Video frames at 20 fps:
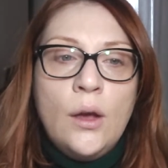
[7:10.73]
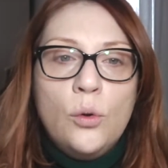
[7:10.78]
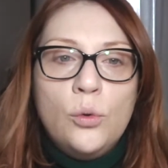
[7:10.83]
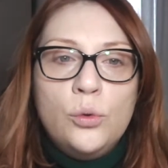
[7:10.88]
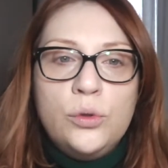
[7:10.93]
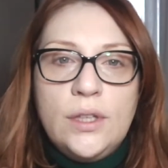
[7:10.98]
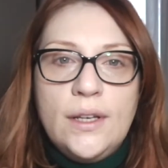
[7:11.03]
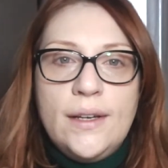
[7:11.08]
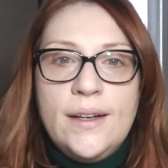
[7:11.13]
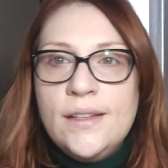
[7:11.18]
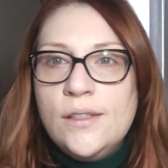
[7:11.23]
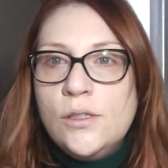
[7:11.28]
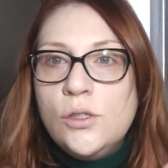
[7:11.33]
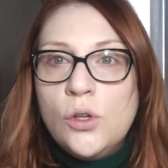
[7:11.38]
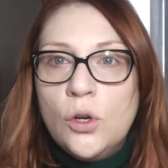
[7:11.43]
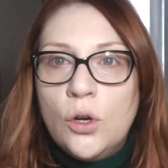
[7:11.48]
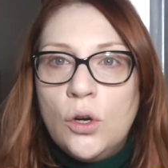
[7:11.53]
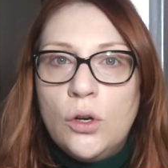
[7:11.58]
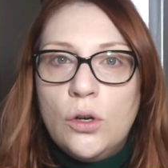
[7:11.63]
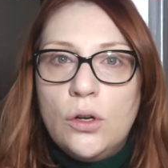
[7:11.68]

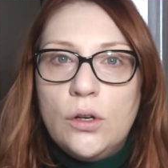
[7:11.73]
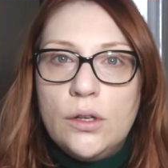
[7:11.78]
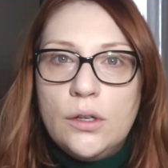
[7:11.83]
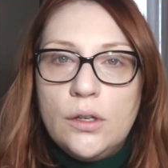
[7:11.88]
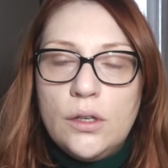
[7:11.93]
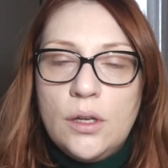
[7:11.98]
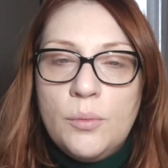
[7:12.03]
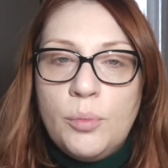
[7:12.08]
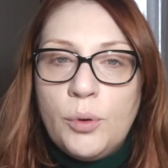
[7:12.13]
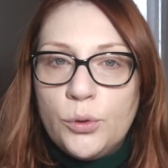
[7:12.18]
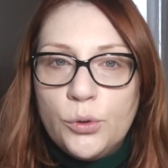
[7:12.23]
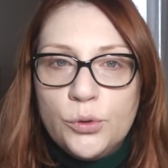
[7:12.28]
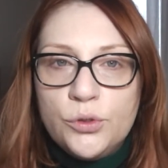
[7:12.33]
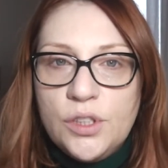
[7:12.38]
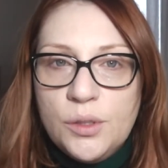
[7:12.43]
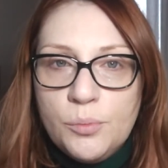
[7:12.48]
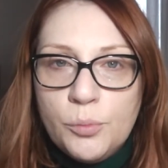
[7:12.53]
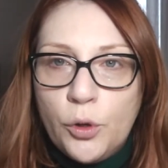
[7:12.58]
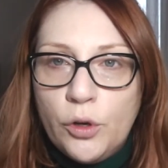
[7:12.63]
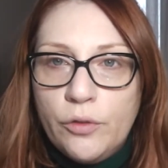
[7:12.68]
utilizzo i
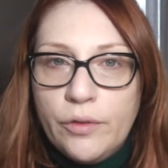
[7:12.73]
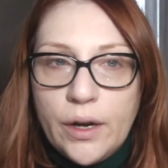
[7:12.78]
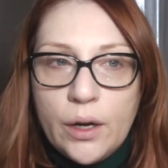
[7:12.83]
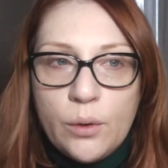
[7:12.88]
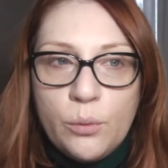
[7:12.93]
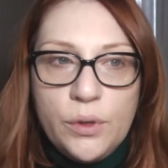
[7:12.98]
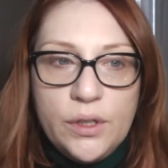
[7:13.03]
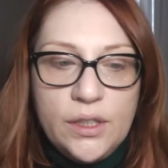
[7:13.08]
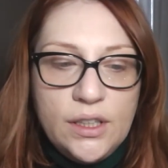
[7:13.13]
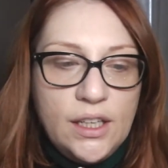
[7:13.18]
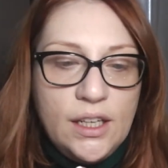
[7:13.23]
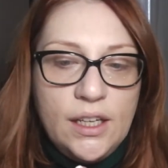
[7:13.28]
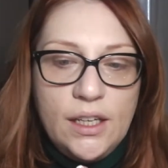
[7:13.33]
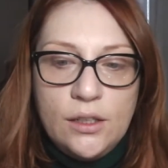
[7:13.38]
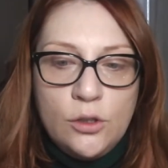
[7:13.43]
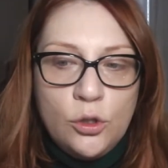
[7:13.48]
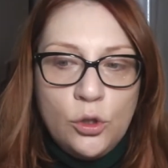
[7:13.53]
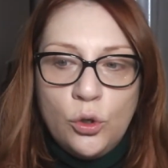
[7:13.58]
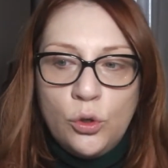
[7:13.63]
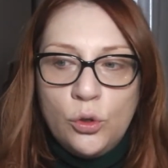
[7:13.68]
prodotti in polvere
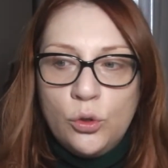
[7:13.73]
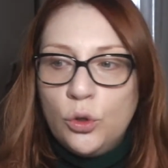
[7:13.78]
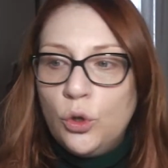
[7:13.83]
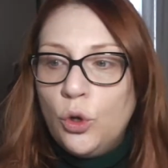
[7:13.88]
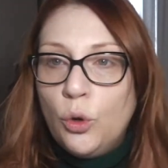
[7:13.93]
quindi non,